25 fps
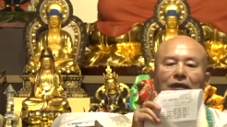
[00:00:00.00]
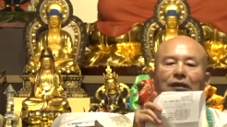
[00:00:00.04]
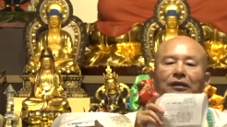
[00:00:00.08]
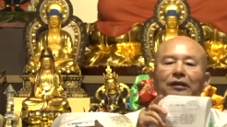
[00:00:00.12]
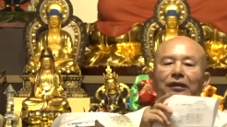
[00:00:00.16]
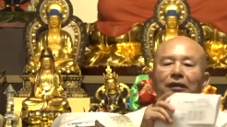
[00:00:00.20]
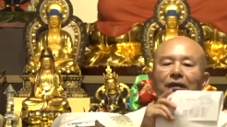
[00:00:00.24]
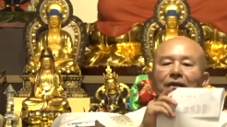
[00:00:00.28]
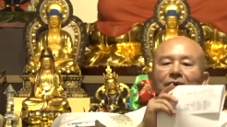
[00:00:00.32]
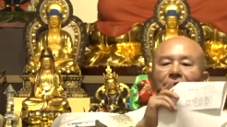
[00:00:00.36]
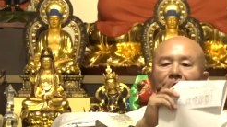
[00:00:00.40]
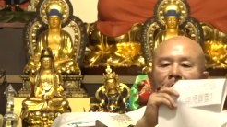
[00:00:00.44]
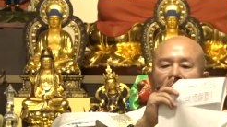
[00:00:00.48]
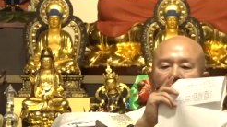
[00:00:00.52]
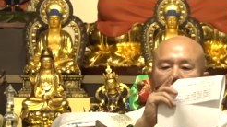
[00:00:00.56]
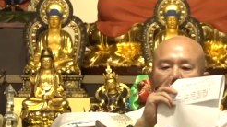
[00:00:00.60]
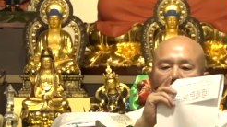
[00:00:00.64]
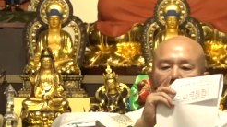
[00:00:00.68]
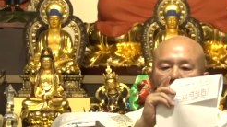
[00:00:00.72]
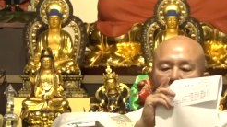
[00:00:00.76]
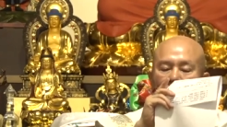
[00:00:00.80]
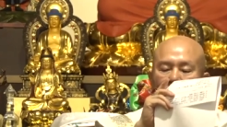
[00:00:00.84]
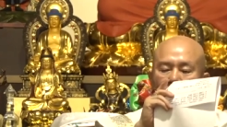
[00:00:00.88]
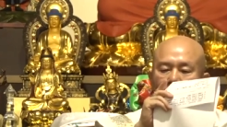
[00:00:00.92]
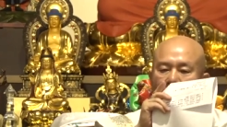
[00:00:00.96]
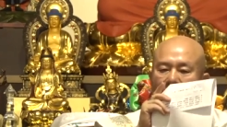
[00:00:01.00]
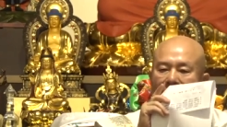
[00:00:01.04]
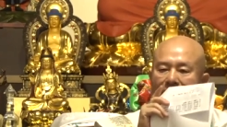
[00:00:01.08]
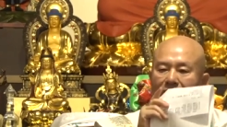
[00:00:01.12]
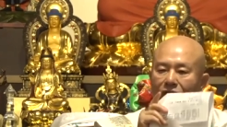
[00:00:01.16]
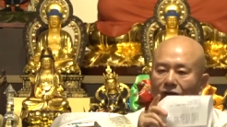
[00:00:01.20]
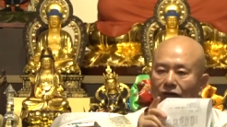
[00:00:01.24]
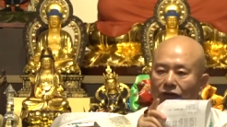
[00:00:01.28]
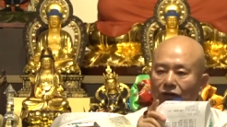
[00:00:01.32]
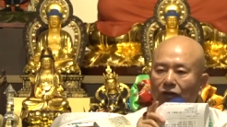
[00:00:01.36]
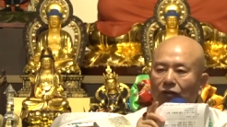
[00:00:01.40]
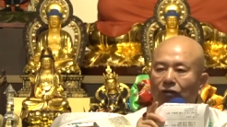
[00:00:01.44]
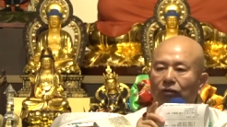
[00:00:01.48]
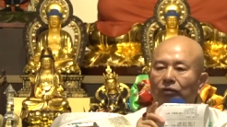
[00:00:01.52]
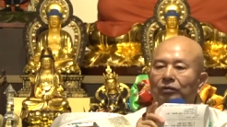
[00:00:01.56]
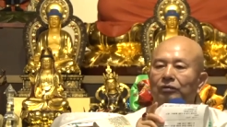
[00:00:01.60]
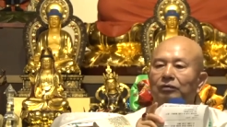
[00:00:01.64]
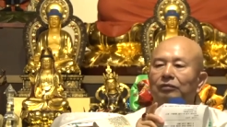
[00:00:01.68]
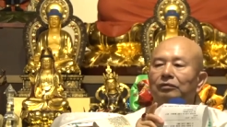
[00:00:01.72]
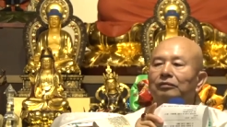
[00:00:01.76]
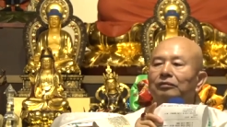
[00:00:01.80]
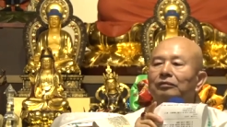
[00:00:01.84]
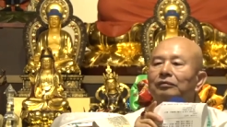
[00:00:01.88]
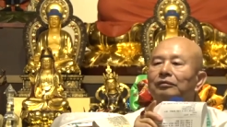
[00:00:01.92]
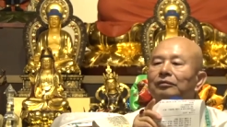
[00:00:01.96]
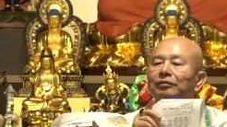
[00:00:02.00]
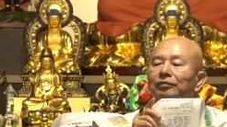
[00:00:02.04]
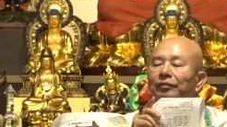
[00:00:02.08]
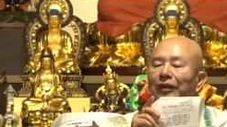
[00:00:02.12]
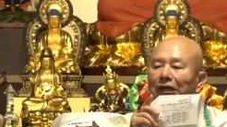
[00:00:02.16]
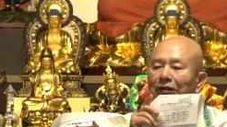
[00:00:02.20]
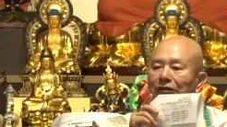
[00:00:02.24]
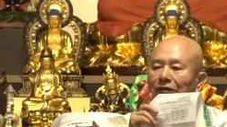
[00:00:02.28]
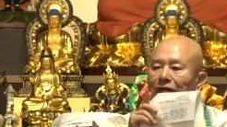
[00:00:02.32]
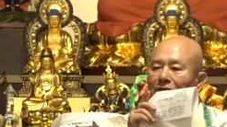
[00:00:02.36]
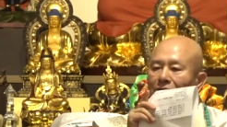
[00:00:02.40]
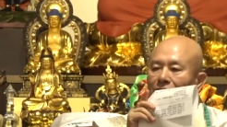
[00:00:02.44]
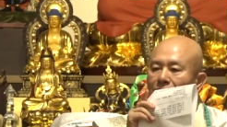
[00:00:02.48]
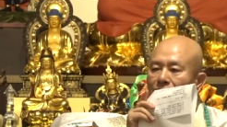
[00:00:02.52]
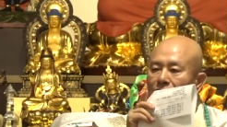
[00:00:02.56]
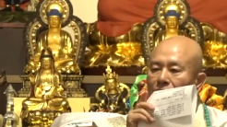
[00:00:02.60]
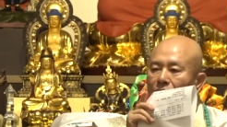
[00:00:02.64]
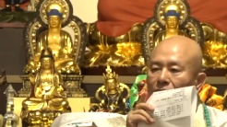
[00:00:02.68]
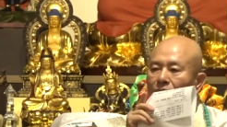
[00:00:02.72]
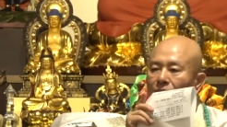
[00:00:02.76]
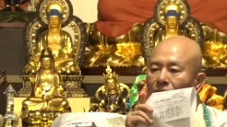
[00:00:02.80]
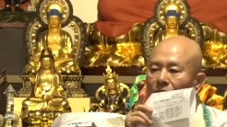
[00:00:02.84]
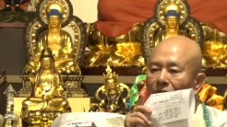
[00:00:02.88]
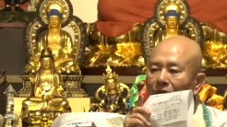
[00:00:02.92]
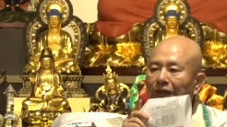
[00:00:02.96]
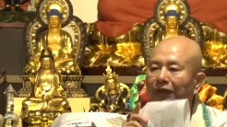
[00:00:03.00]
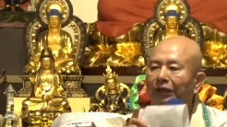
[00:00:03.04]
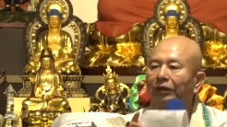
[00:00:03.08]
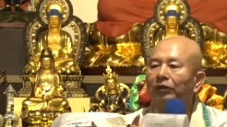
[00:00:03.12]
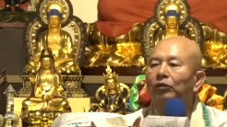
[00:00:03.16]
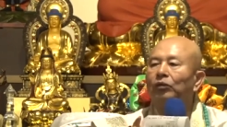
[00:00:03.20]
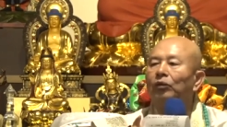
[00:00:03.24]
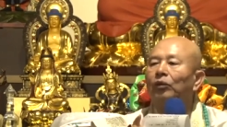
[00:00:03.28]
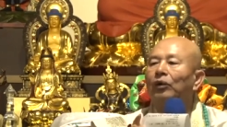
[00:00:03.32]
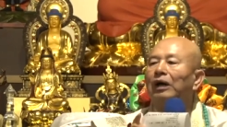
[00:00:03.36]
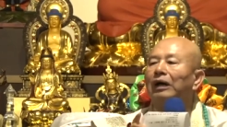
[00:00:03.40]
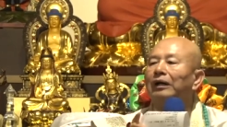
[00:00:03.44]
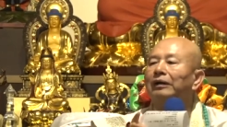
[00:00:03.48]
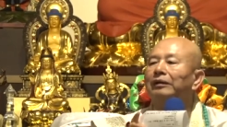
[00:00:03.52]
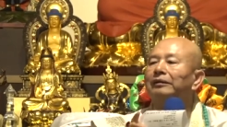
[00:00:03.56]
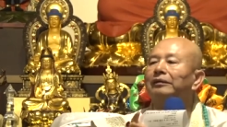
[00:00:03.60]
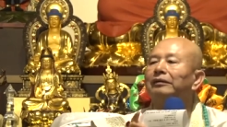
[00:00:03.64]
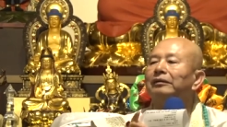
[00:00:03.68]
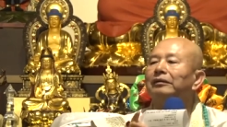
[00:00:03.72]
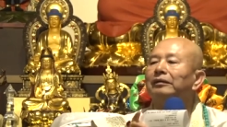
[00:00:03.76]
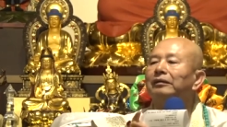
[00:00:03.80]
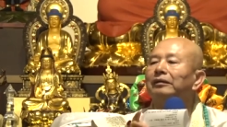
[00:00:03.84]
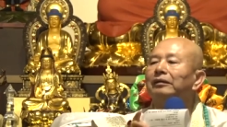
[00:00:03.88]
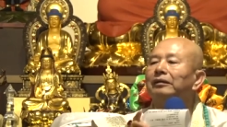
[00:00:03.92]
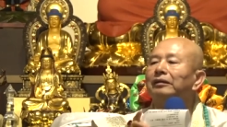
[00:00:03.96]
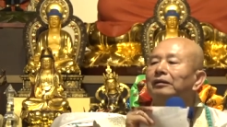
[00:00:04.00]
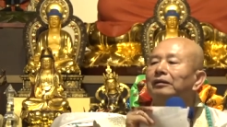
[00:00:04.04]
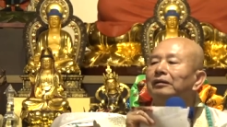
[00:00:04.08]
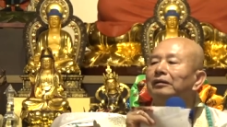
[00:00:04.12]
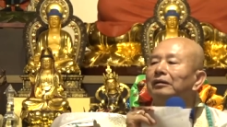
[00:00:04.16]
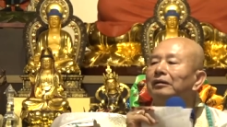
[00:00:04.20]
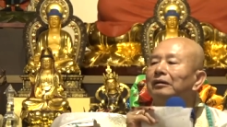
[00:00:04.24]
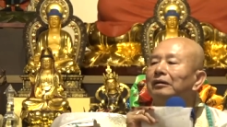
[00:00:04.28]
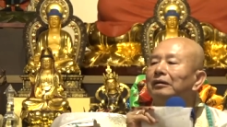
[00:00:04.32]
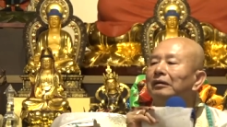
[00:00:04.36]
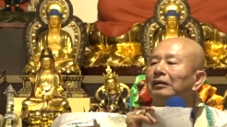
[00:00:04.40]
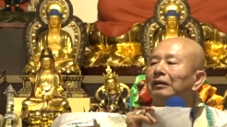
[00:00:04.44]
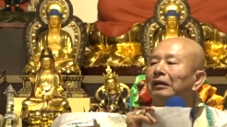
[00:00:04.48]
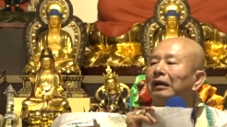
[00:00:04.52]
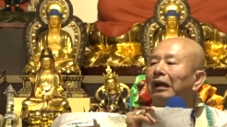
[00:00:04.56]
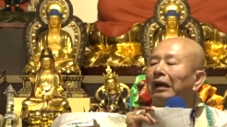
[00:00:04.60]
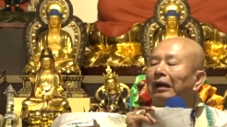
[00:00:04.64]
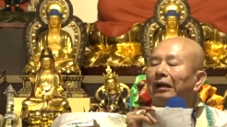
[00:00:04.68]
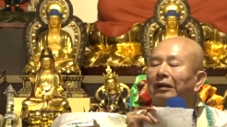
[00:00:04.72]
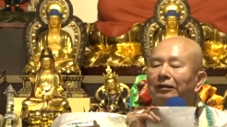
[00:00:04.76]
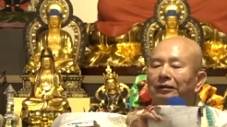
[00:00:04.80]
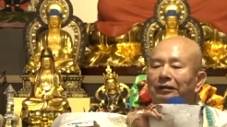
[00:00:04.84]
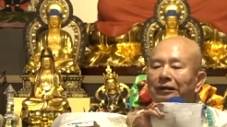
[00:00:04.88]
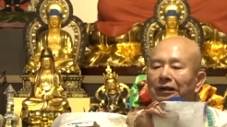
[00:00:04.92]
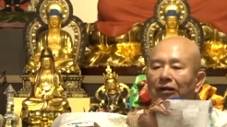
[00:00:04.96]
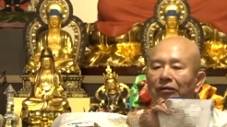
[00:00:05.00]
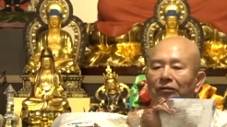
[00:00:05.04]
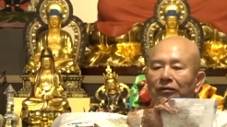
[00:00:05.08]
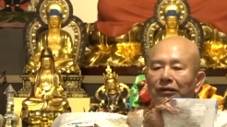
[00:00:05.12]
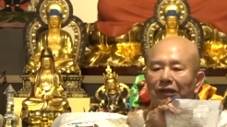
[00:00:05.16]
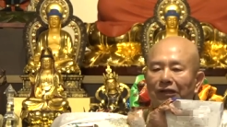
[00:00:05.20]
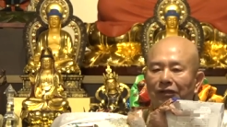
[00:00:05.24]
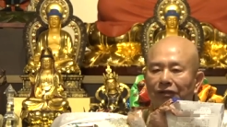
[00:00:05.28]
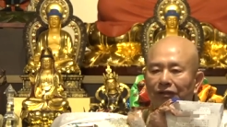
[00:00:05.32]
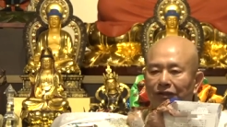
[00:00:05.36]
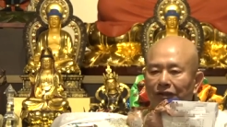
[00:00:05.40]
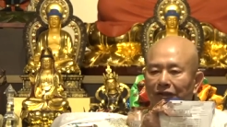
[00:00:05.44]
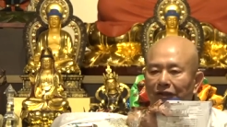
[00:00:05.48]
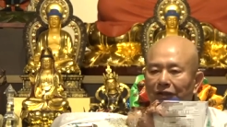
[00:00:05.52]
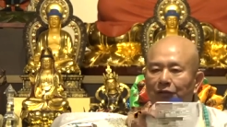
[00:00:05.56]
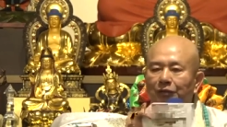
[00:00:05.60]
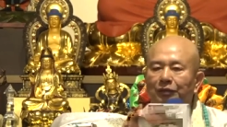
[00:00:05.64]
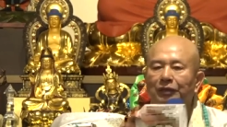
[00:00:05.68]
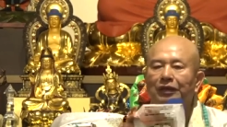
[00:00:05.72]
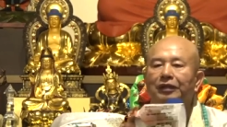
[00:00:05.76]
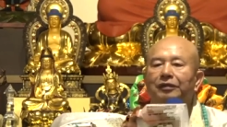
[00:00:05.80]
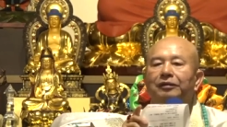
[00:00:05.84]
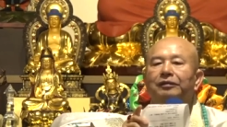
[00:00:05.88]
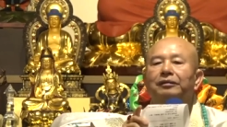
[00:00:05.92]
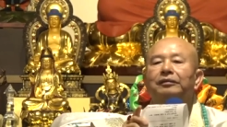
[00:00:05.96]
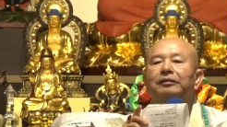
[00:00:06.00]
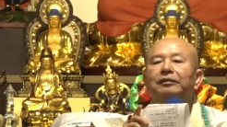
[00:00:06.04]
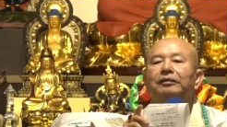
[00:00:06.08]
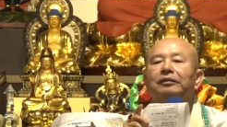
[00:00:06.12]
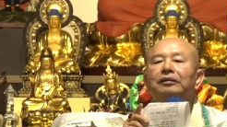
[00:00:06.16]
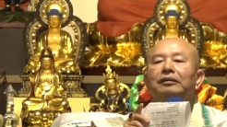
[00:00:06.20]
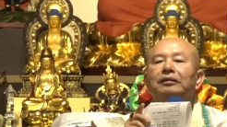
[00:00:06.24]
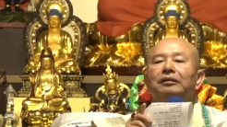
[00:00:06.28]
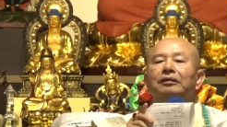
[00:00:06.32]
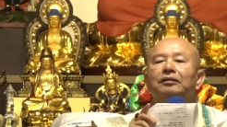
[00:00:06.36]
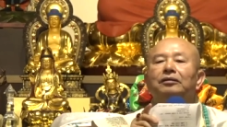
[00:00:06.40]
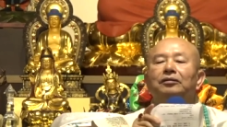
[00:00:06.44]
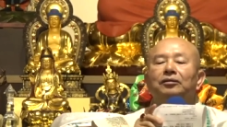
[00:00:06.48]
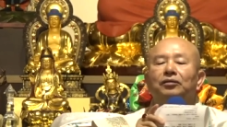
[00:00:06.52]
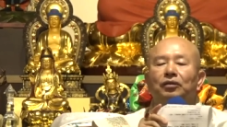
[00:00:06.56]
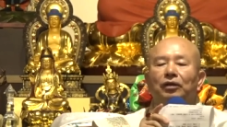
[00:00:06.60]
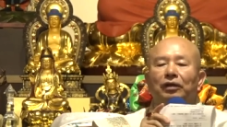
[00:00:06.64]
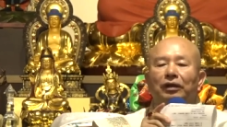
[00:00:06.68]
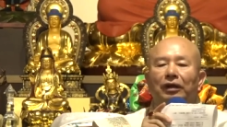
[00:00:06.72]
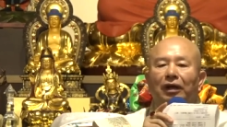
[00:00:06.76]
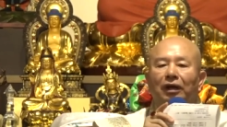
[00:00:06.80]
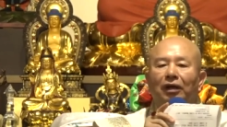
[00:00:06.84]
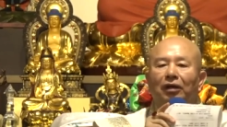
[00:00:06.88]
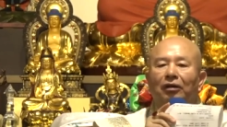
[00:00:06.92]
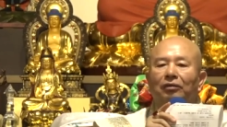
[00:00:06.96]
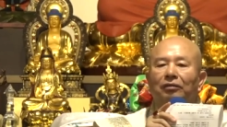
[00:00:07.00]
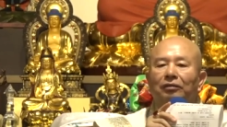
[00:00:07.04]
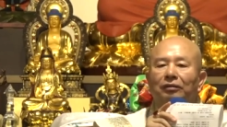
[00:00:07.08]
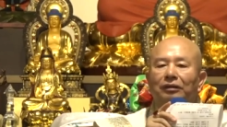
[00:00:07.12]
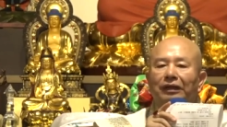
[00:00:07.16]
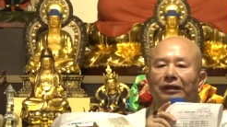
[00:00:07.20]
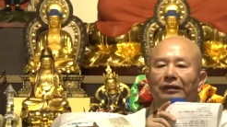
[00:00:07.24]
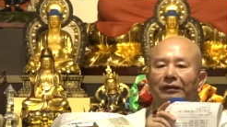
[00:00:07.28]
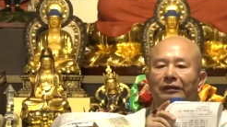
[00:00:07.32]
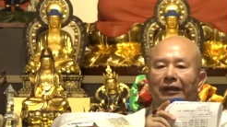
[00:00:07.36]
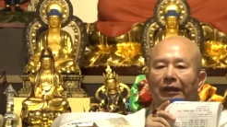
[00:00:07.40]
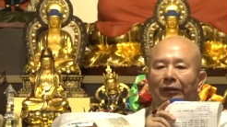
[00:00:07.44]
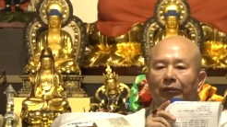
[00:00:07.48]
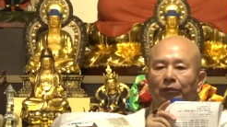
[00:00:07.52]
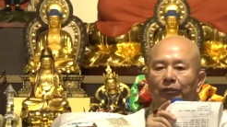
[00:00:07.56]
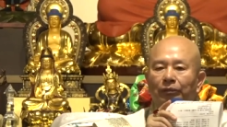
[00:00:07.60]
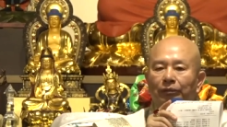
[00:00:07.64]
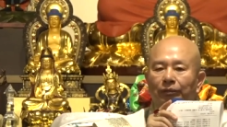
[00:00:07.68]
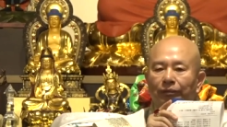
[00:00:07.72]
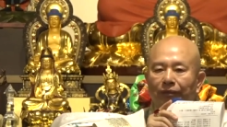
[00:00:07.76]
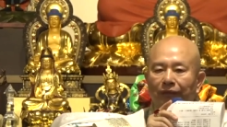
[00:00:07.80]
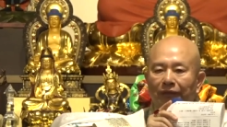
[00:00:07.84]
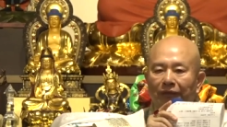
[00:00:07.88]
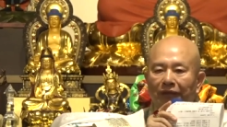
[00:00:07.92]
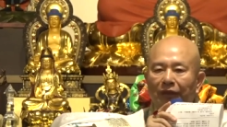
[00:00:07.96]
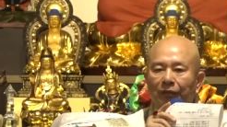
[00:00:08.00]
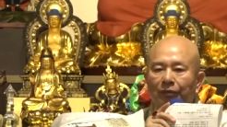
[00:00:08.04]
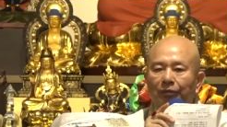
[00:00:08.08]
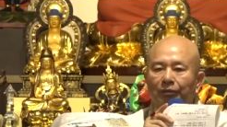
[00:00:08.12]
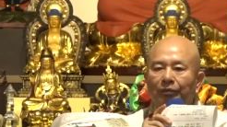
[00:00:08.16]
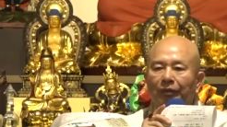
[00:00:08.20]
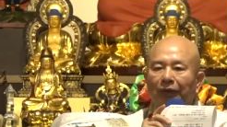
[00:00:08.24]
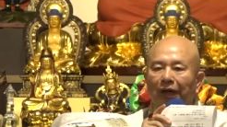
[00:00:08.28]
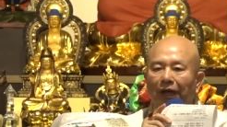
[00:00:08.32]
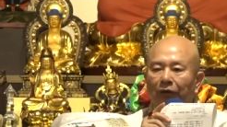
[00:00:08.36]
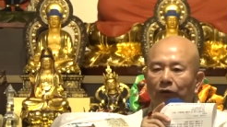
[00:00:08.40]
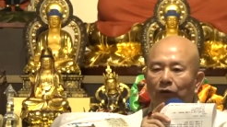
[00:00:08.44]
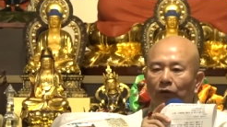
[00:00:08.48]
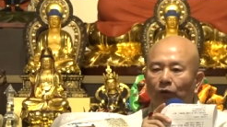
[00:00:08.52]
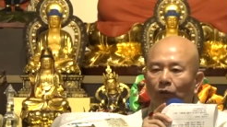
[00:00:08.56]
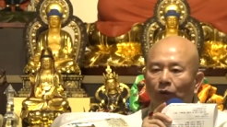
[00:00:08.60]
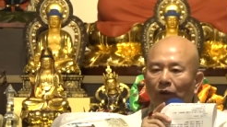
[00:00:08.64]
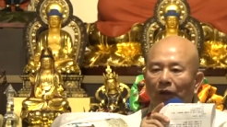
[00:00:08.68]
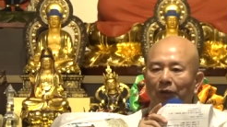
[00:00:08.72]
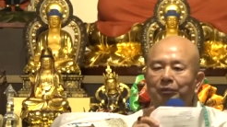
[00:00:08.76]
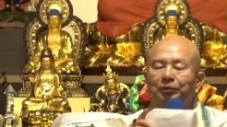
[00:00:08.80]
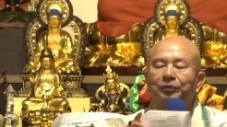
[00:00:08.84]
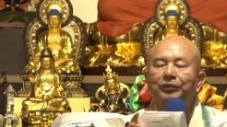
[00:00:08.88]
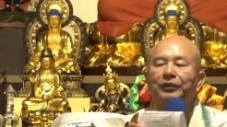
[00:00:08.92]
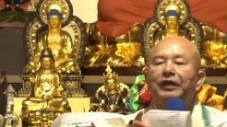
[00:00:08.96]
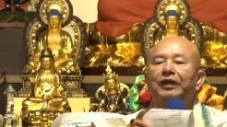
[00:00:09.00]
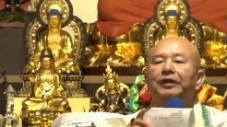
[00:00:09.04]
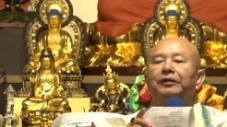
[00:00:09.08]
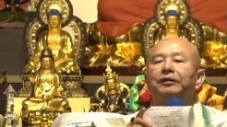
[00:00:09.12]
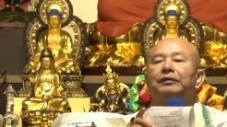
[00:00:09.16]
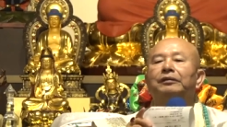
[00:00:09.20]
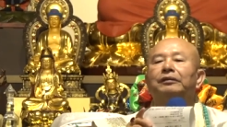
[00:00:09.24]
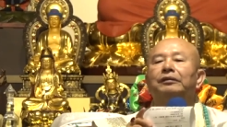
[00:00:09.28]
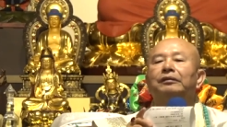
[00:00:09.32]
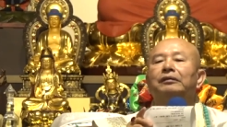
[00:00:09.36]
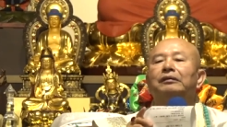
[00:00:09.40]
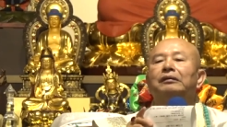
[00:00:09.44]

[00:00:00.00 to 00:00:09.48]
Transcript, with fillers: 呢，你要念咒，把这个咒念完啊，你要念几遍，最好念满念满万遍，